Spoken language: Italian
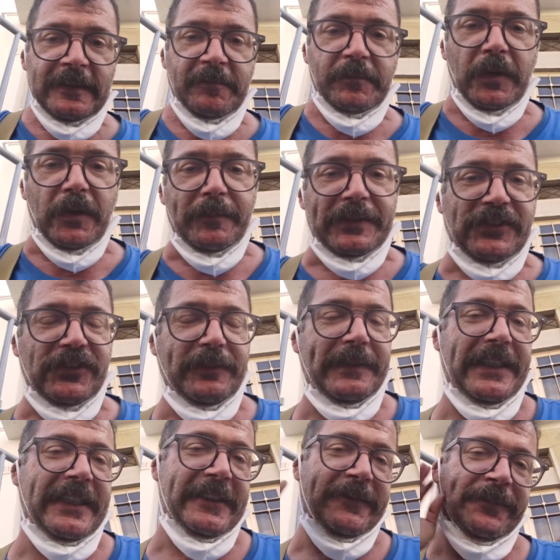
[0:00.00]
Boh, amici
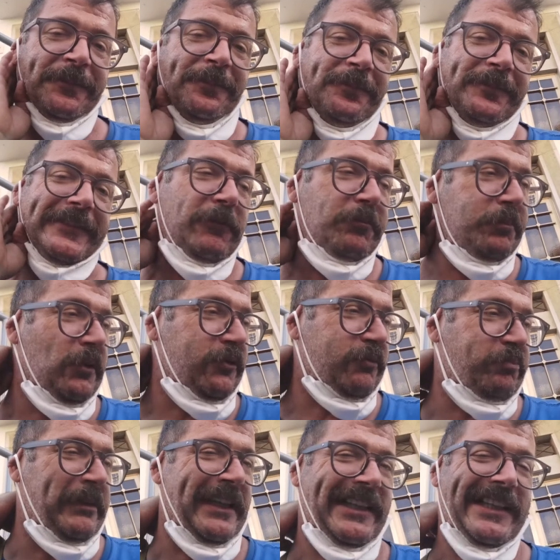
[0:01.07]
miei, sono un po'
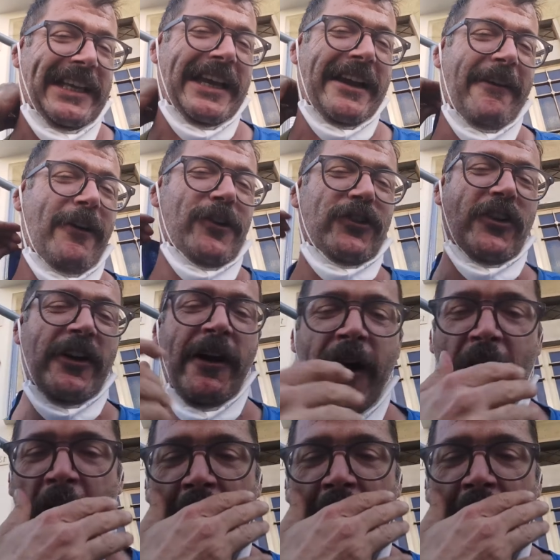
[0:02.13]
spensieroso.